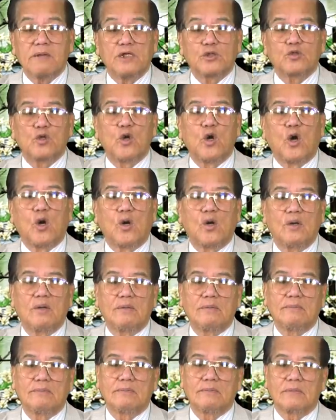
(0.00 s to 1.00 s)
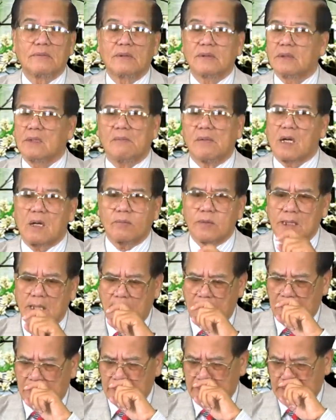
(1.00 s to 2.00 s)
xuống hố. Nhưng mà không
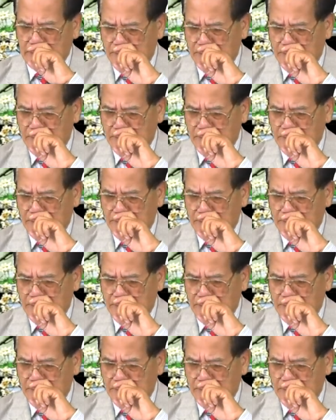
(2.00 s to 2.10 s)
được.